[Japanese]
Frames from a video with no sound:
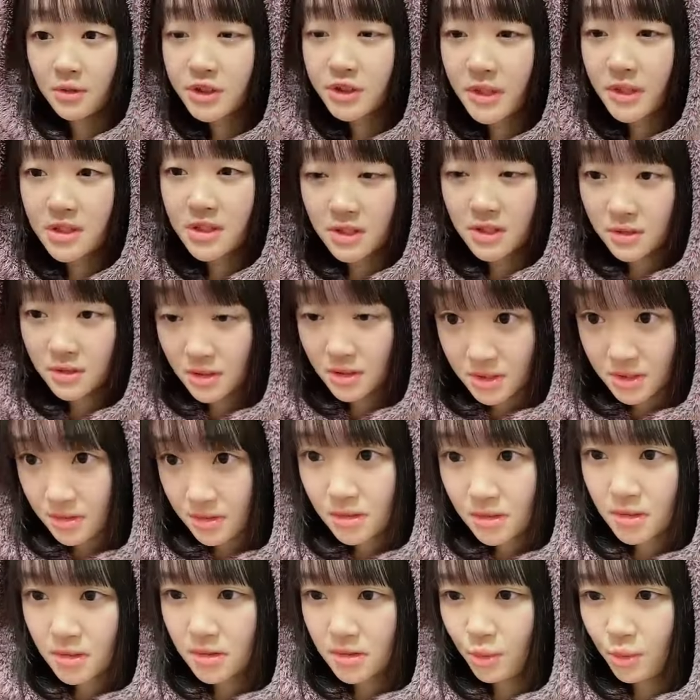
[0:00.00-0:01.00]
す
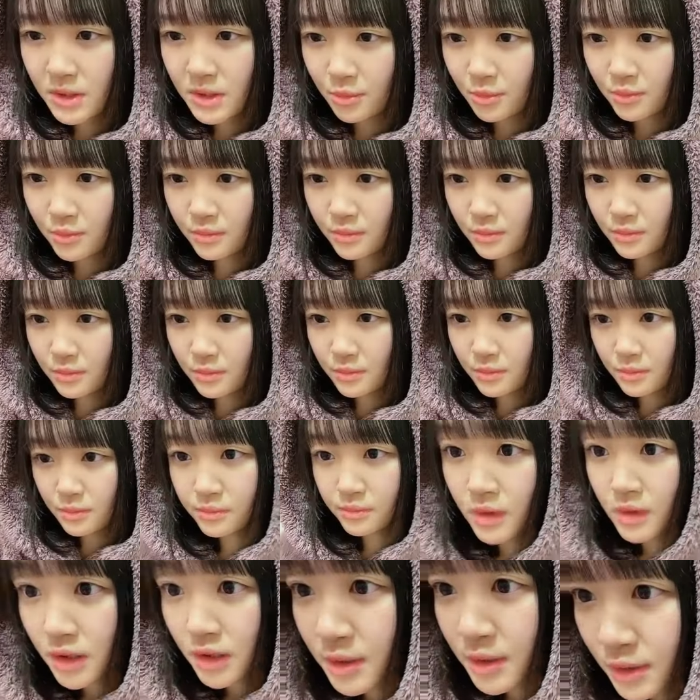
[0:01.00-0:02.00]
本当
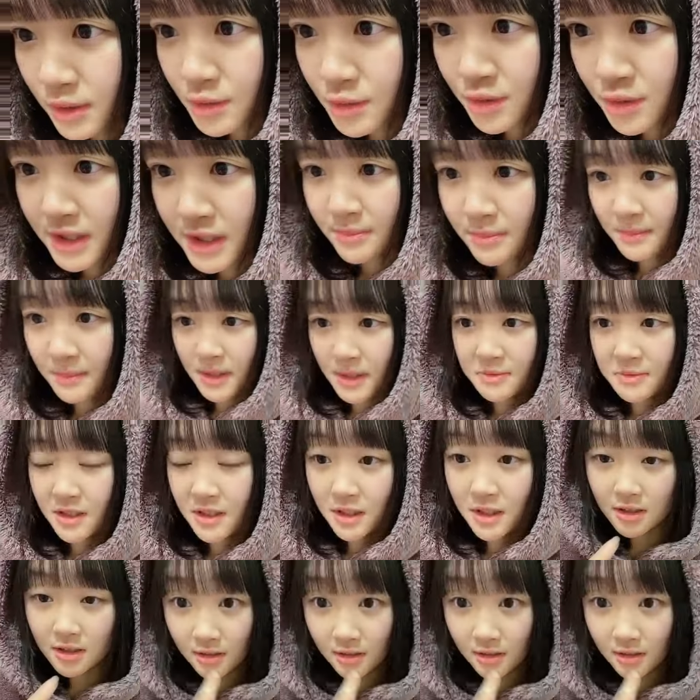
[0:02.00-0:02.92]
にそう